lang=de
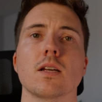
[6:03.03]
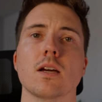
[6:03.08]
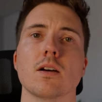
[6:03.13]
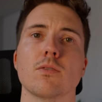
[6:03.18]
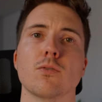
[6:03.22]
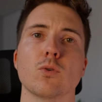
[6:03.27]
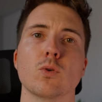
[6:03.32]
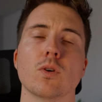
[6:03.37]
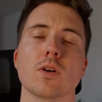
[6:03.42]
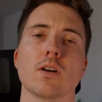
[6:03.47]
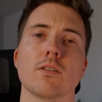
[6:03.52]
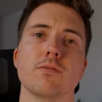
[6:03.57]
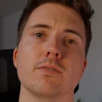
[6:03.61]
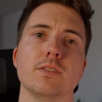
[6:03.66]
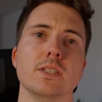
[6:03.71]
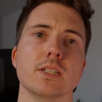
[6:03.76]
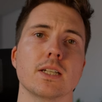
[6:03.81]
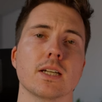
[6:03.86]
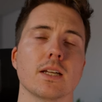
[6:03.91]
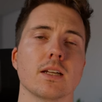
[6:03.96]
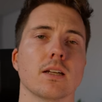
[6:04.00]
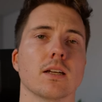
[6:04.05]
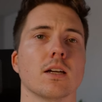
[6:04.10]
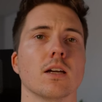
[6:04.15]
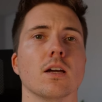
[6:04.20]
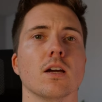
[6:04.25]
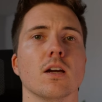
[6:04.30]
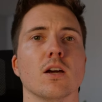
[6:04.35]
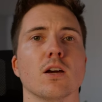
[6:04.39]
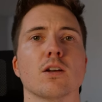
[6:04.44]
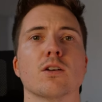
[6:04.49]
der Fotografie kennen.
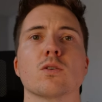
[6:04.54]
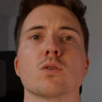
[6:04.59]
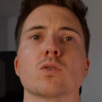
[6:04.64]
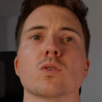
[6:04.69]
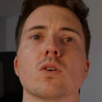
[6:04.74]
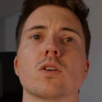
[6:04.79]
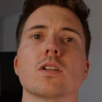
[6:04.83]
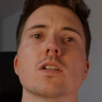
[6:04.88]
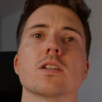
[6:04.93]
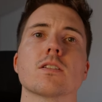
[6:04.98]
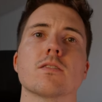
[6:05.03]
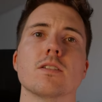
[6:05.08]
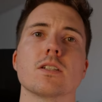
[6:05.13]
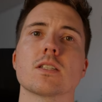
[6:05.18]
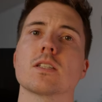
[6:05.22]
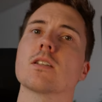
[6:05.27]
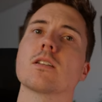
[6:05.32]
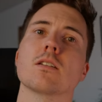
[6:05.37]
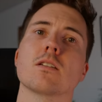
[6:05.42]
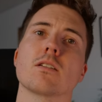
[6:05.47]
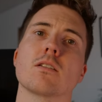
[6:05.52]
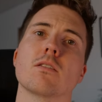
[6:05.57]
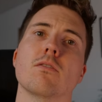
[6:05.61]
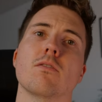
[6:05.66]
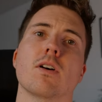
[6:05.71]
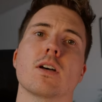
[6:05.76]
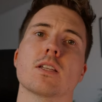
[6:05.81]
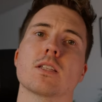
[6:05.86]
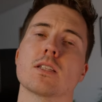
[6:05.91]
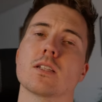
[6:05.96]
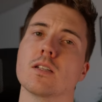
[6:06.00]
Du solltest wissen,
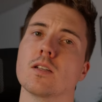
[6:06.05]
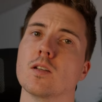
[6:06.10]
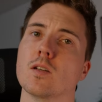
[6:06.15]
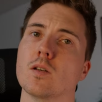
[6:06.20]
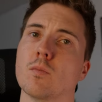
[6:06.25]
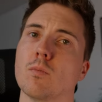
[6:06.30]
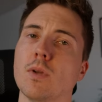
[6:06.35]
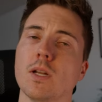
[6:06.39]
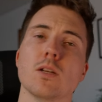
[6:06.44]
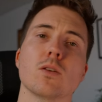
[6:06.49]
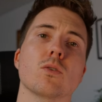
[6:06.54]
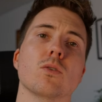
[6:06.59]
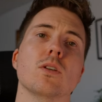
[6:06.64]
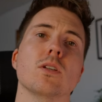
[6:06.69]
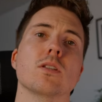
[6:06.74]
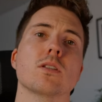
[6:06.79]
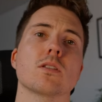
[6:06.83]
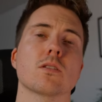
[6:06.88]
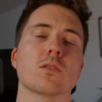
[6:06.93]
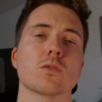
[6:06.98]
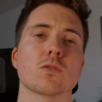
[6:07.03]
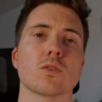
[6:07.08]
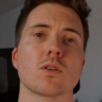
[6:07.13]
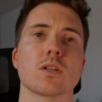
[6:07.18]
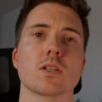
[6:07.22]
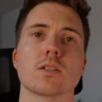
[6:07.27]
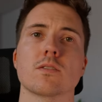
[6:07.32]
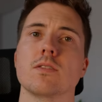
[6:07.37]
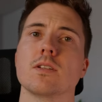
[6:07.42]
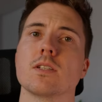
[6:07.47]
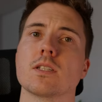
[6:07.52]
was eine Blende ist, du
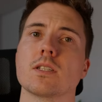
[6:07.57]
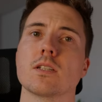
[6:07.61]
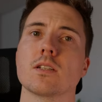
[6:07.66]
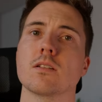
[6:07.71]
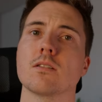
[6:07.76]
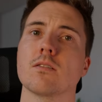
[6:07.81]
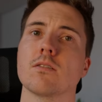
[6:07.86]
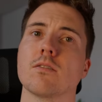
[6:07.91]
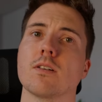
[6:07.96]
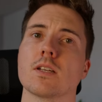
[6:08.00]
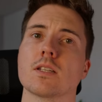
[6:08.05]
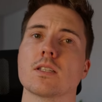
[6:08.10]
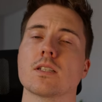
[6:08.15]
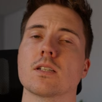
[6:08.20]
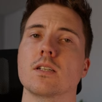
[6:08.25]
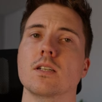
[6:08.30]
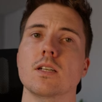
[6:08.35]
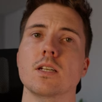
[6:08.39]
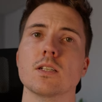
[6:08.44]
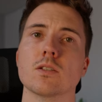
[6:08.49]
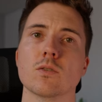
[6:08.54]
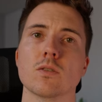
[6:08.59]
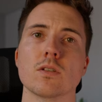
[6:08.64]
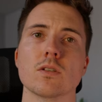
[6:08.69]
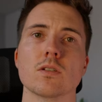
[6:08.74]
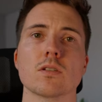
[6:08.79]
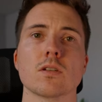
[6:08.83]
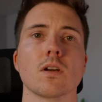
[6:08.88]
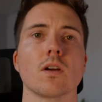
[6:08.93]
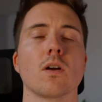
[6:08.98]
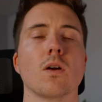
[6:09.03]
solltest wissen, was die ISO
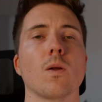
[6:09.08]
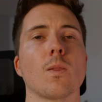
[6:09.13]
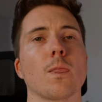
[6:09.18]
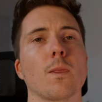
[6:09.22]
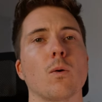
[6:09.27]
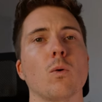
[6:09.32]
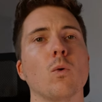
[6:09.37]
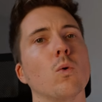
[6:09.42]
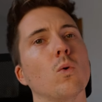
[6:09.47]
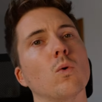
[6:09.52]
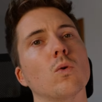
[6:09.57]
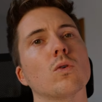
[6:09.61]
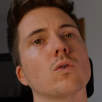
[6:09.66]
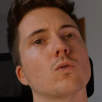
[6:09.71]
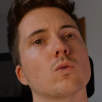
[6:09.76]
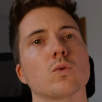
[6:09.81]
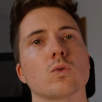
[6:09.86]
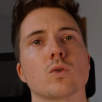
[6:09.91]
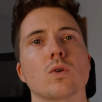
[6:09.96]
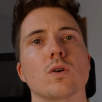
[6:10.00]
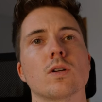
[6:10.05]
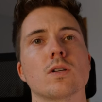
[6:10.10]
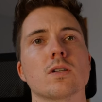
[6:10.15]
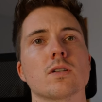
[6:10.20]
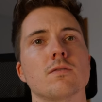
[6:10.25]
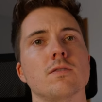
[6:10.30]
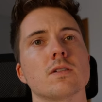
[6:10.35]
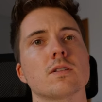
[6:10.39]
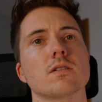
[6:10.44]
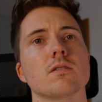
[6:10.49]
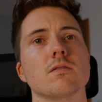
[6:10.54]
ist und du
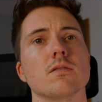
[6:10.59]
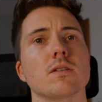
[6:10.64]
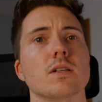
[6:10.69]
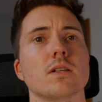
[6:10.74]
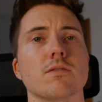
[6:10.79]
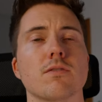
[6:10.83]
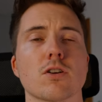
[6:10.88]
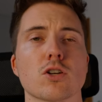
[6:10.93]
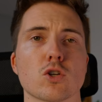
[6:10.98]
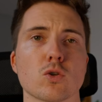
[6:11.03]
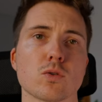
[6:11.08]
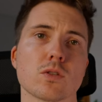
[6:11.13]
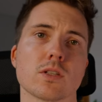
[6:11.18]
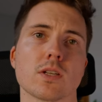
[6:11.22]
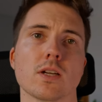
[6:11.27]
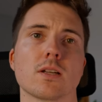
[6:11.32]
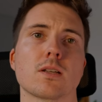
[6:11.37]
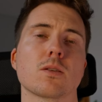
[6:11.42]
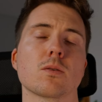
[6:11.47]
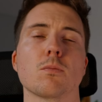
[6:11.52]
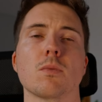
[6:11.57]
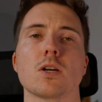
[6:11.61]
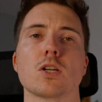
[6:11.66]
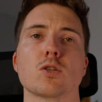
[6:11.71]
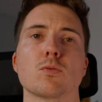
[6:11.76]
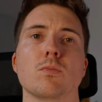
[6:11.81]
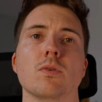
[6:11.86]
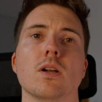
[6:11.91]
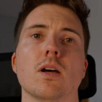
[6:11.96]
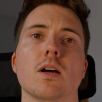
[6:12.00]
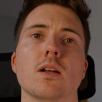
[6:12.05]
solltest wissen, wie die Verschlusszeit zum
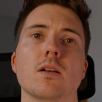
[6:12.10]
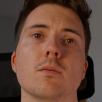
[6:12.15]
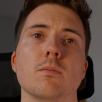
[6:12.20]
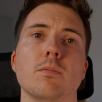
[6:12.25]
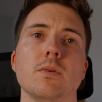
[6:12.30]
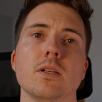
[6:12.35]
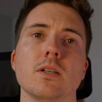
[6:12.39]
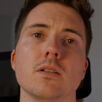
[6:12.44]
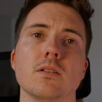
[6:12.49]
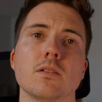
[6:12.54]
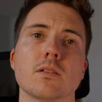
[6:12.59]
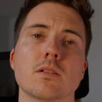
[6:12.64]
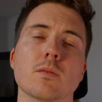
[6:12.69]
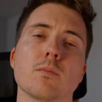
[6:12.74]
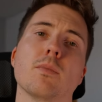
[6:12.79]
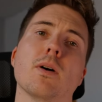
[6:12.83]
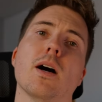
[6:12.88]
Beispiel ein Bild